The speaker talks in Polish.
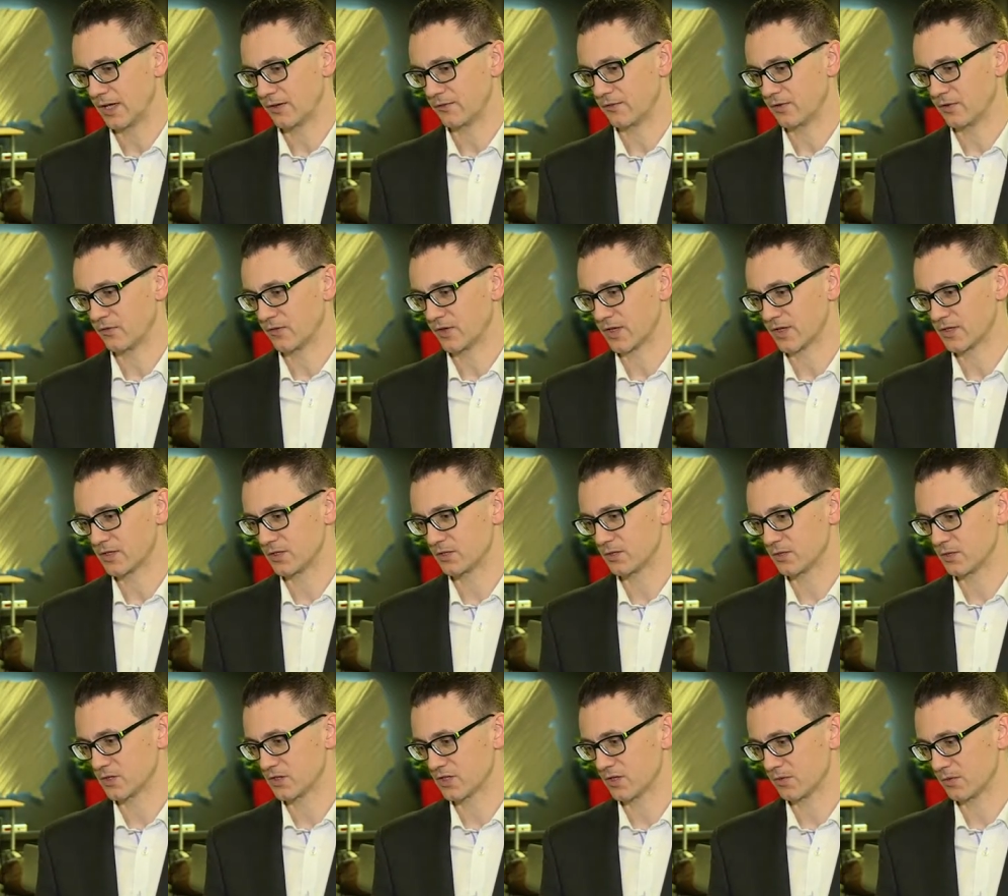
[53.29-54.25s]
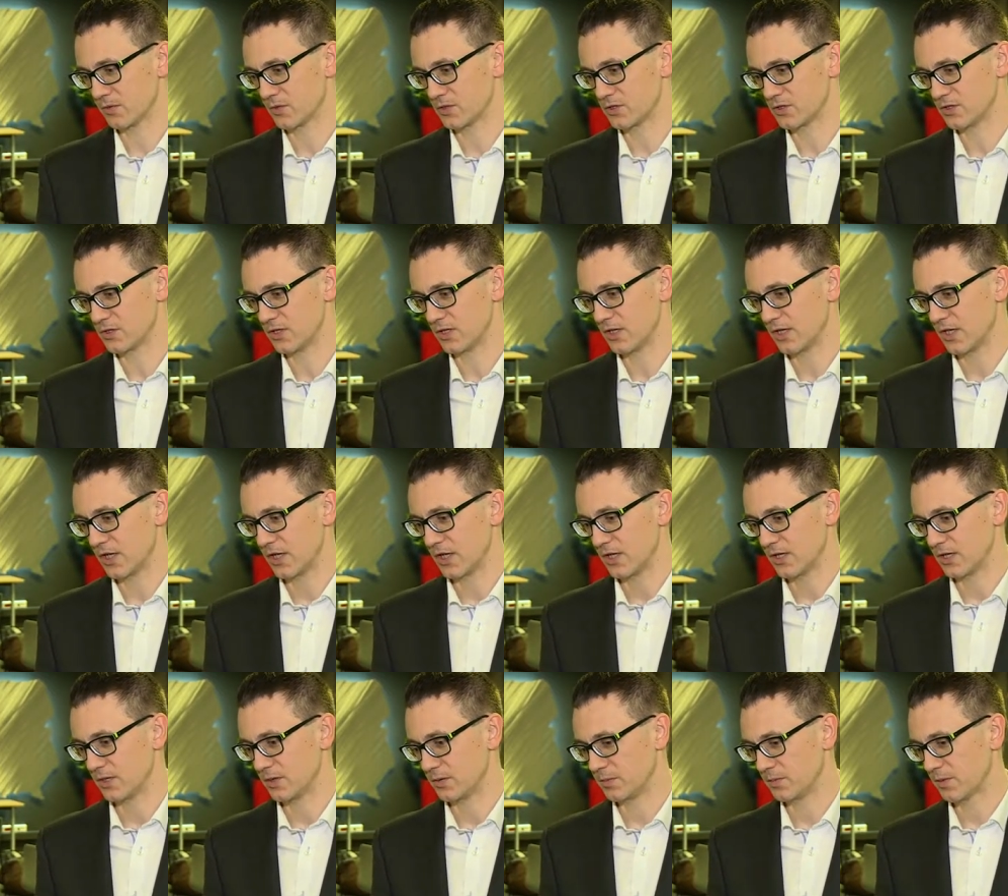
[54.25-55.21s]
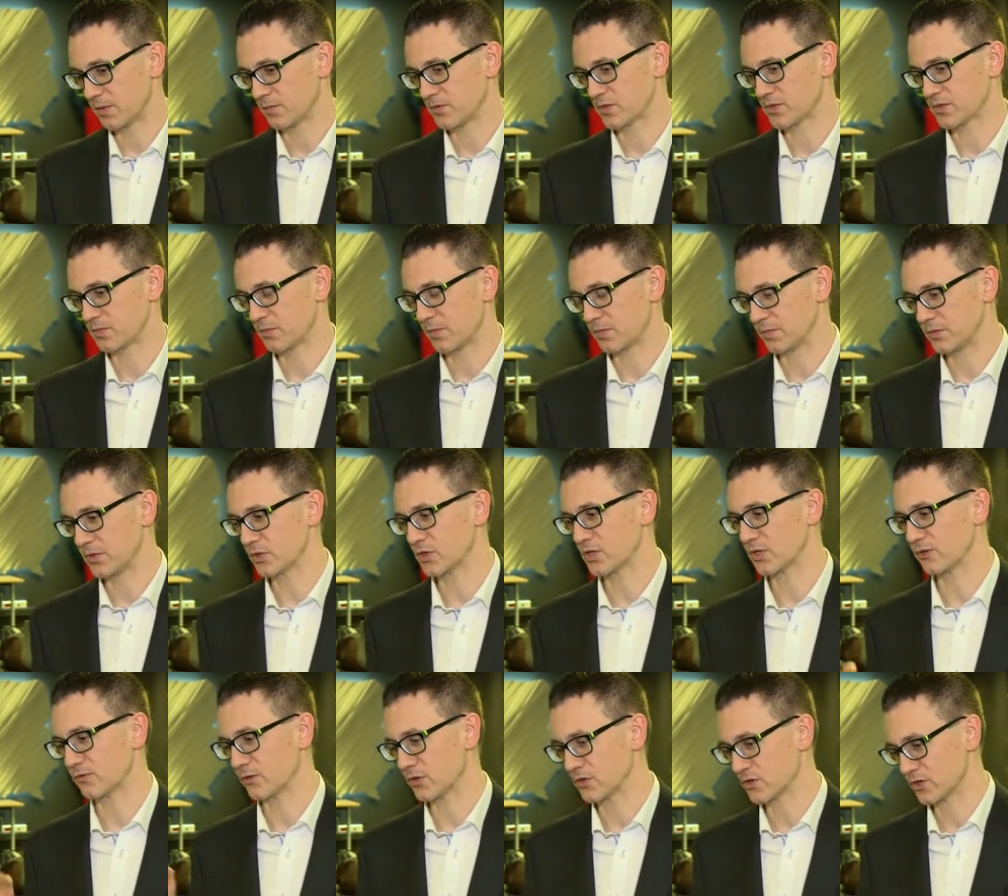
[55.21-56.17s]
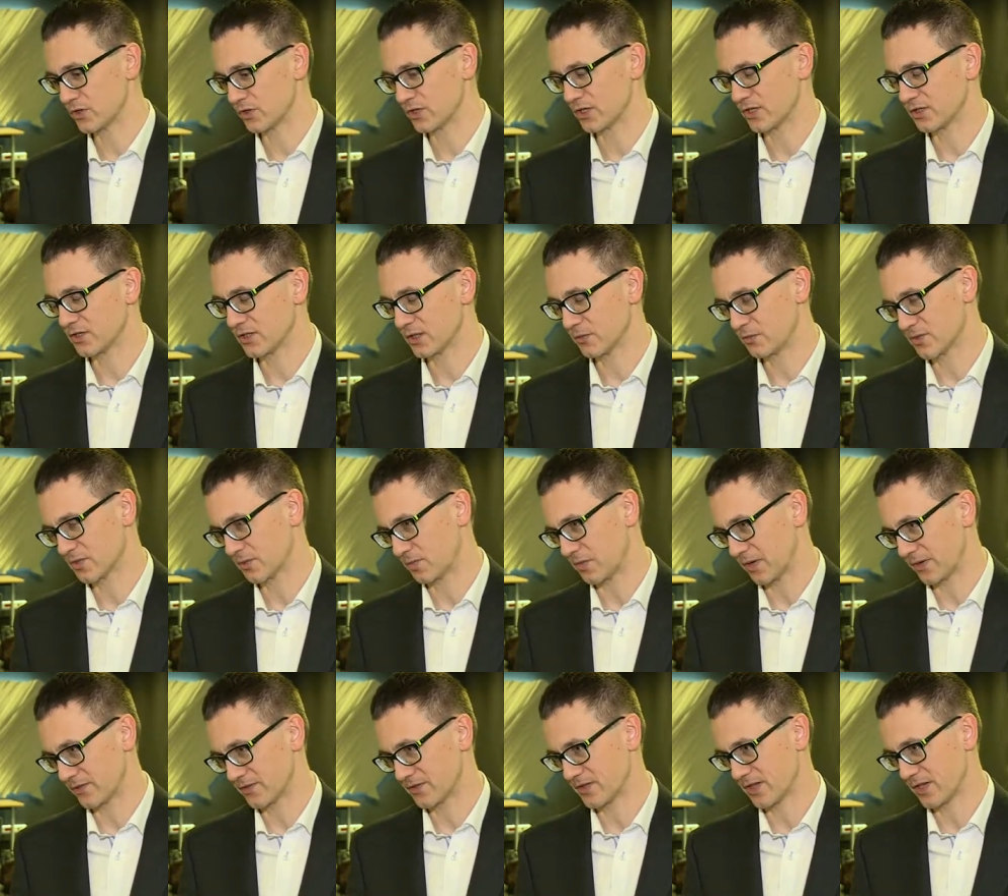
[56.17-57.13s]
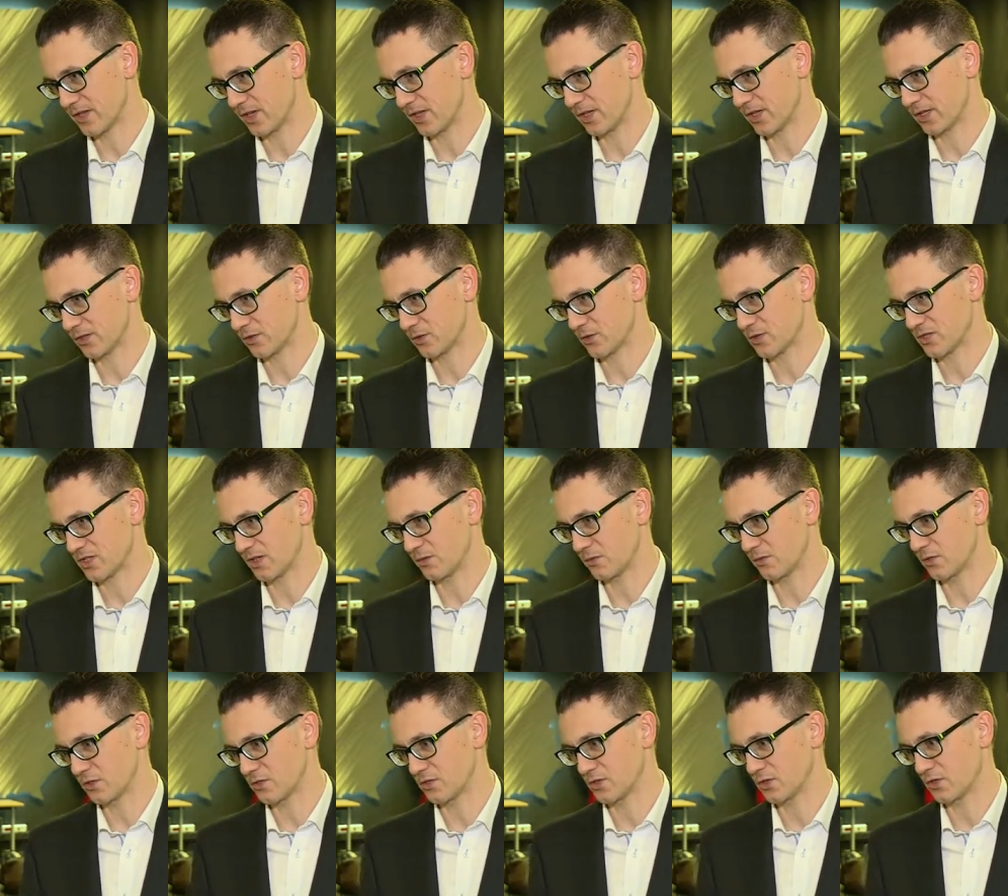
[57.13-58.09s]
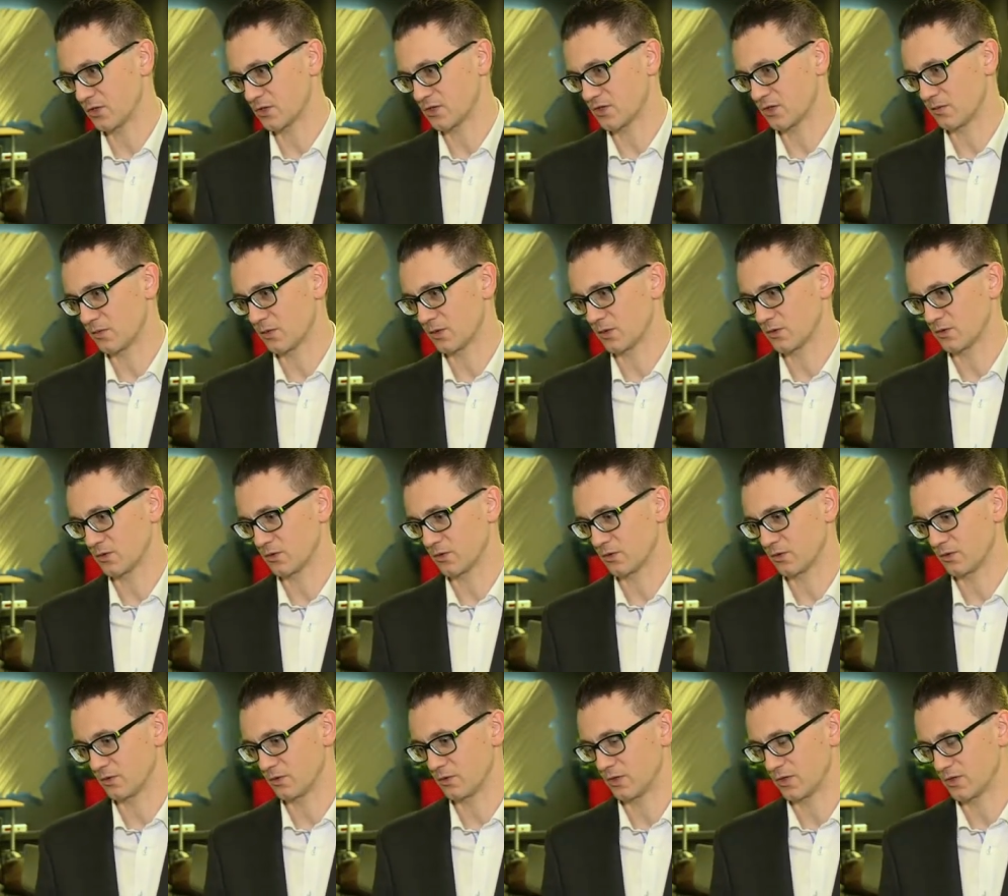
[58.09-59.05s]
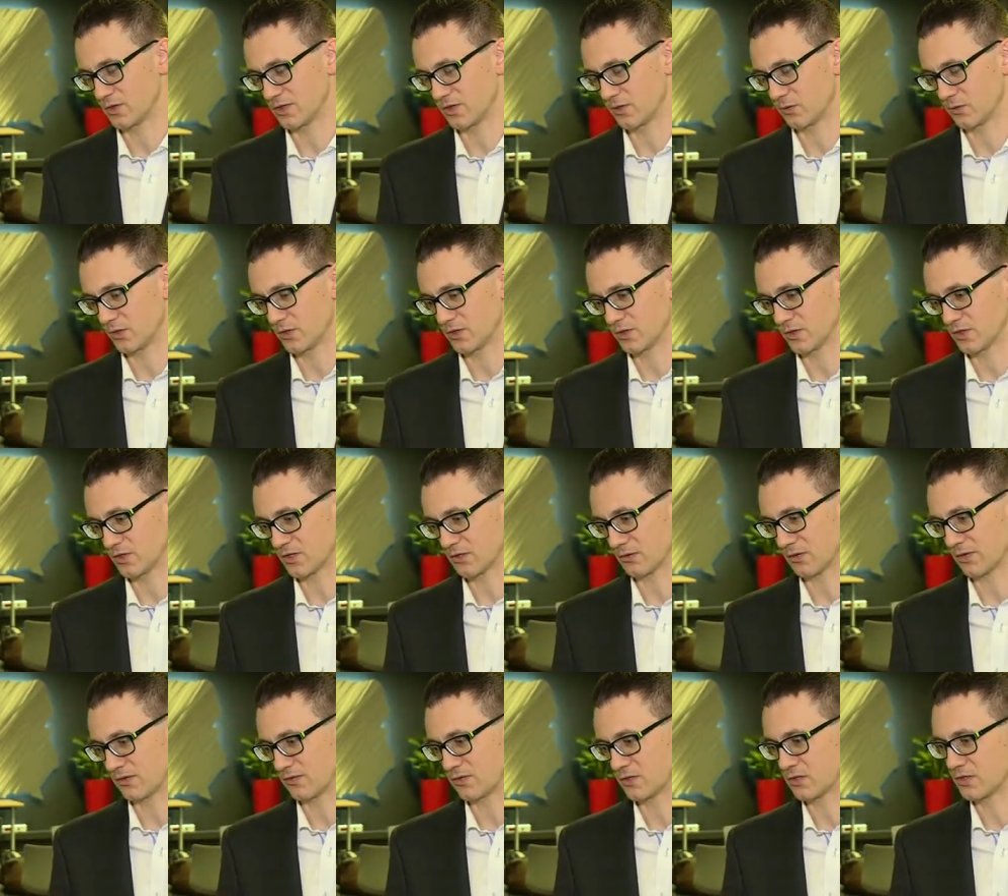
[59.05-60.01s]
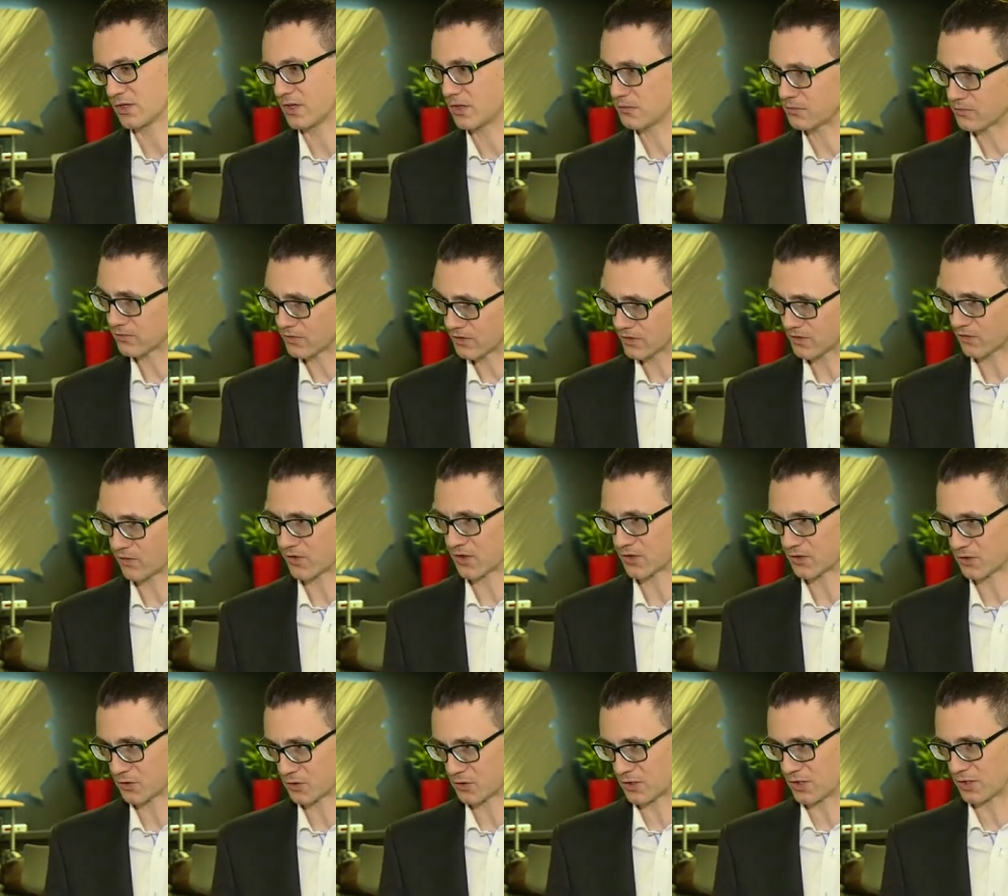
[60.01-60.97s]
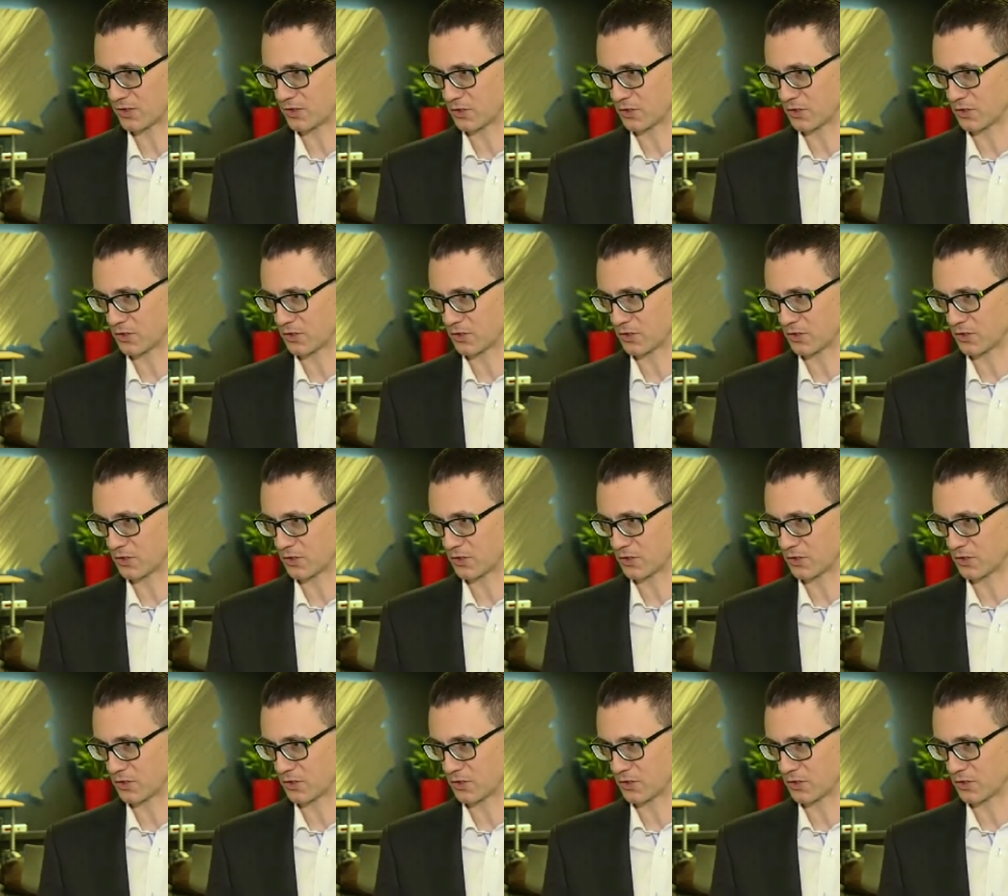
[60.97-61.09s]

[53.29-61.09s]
weryfikacji tożsamości e, poprzez tylko i wyłącznie ten tryb sprawdzenia tożsamości osoby, która, która chce u nas coś załatwić. No i weryfikator daje